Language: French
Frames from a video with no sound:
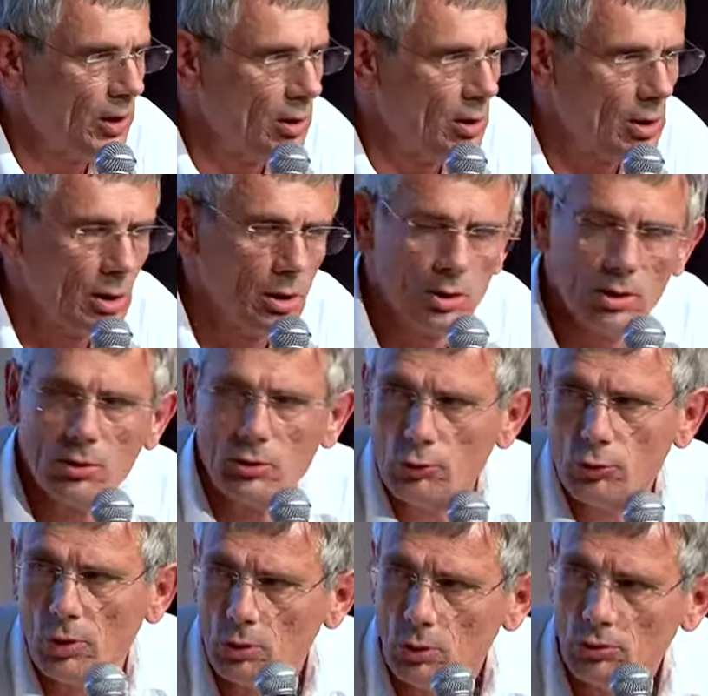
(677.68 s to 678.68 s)
euh,
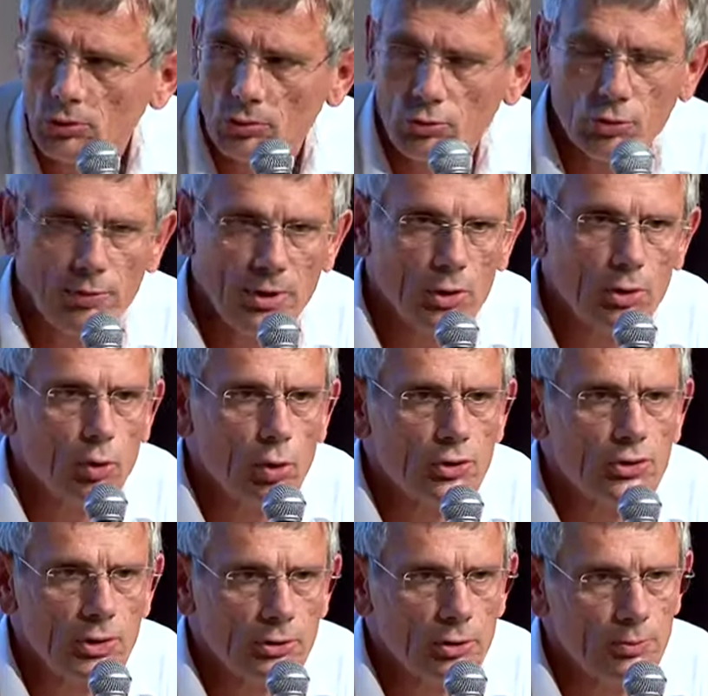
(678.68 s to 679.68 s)
donc je parle de
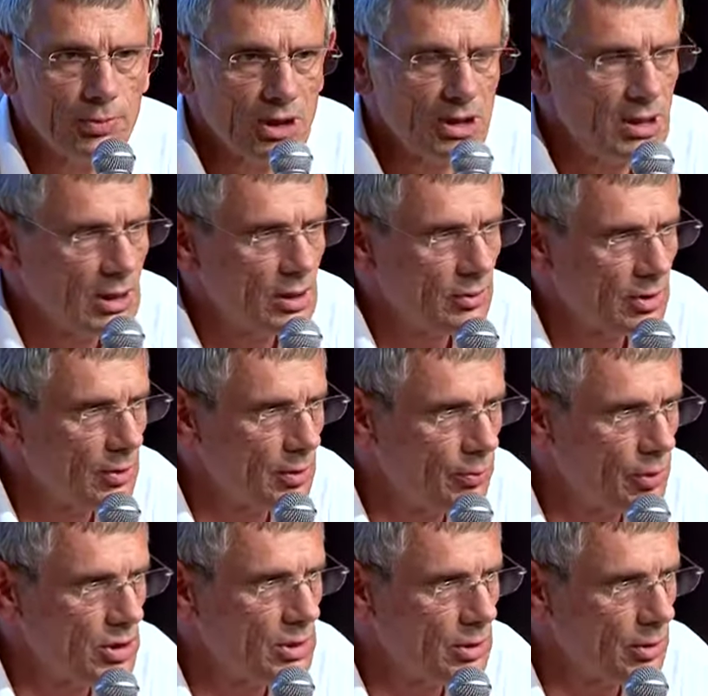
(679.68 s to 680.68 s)
grosses entreprises, hein, c'est
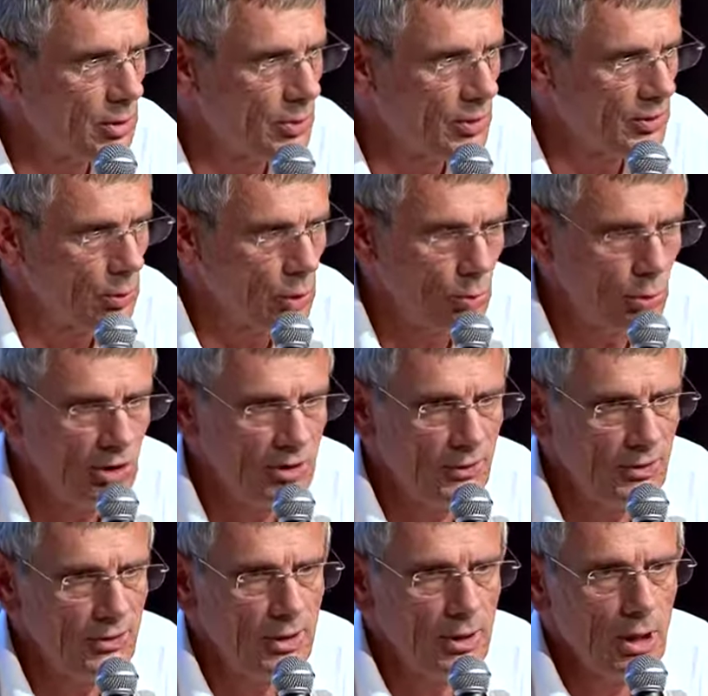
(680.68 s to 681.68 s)
petites entreprises, c'est beaucoup plus
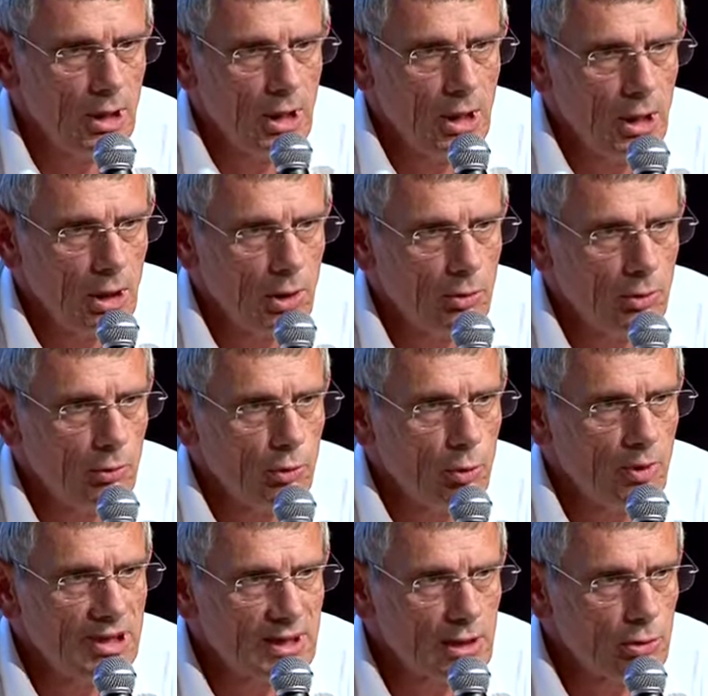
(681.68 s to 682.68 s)
difficile, de,
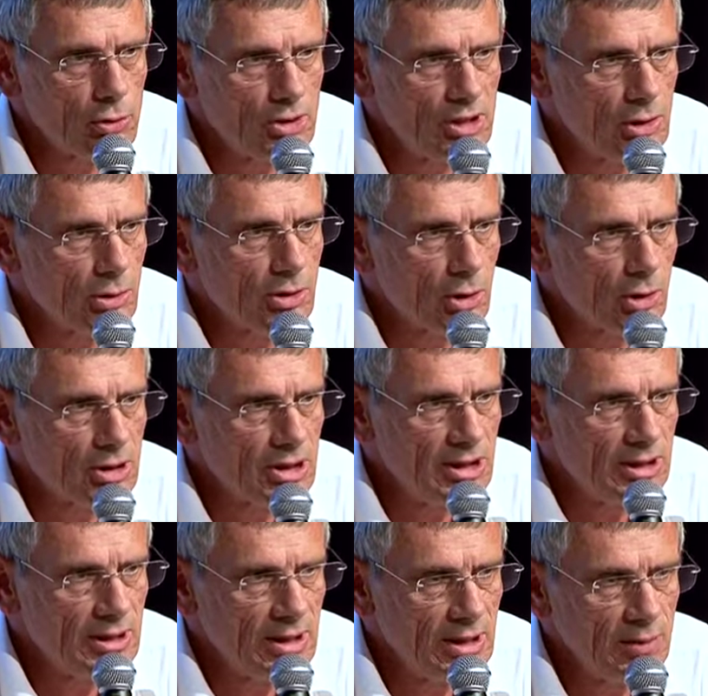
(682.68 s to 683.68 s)
mettre quelques îlots de
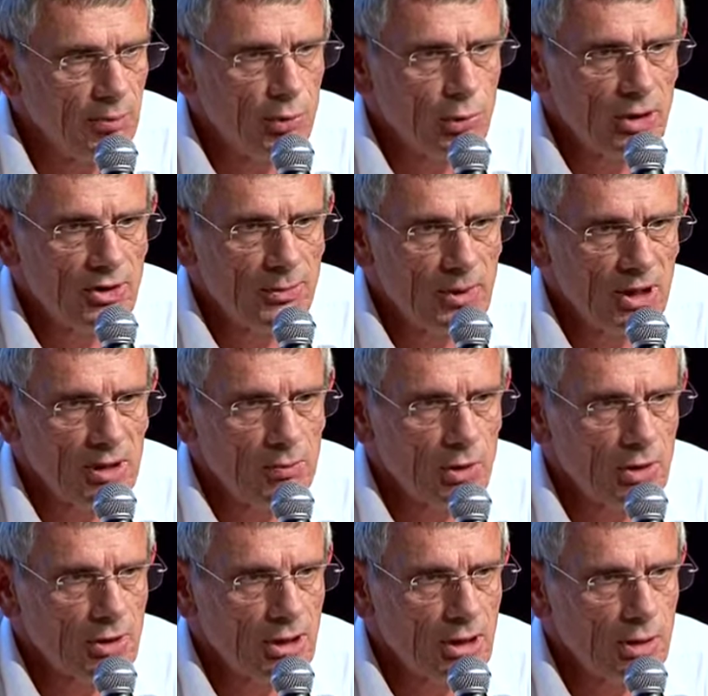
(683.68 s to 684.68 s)
tranquillité pour
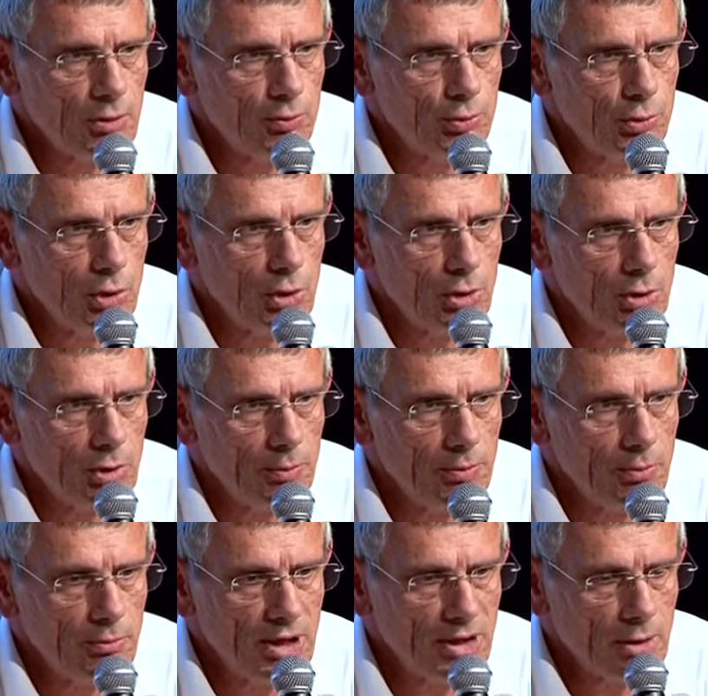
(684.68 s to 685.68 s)
expérimenter ou pour euh,
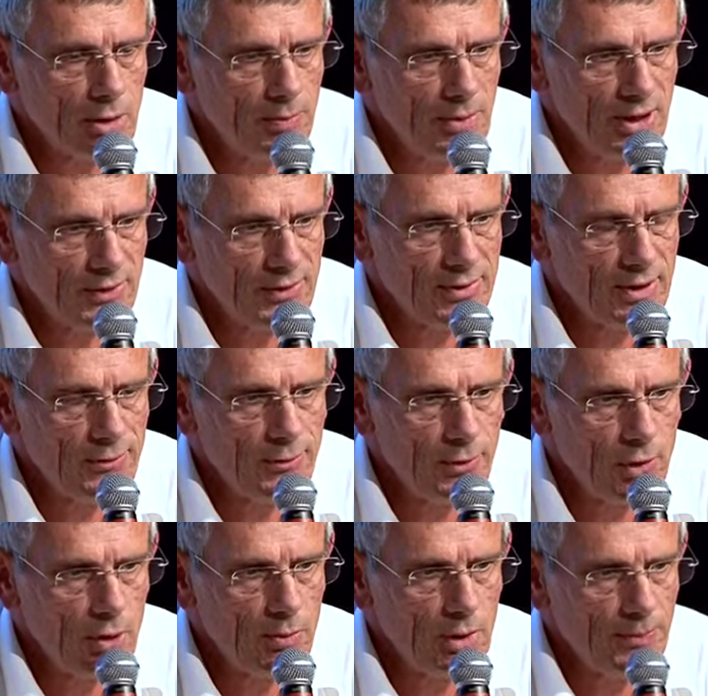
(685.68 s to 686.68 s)
mettre en place des
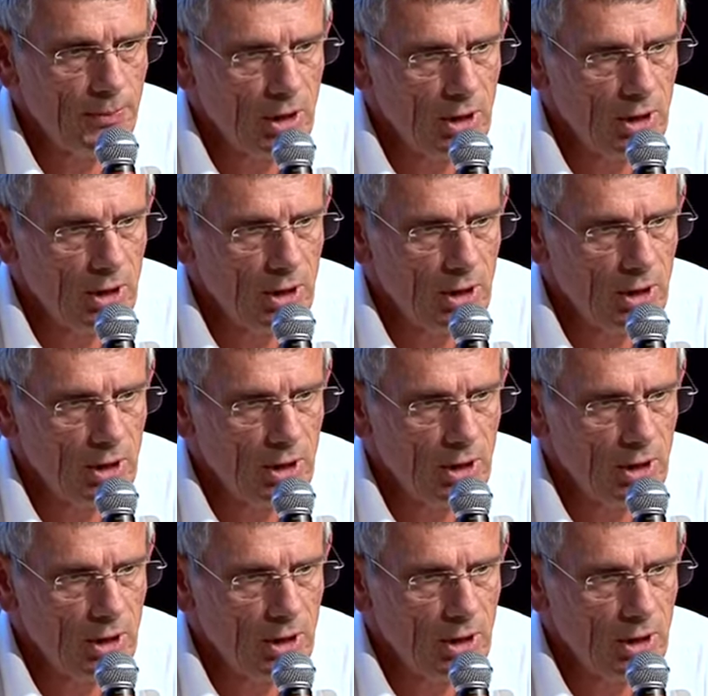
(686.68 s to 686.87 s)
formes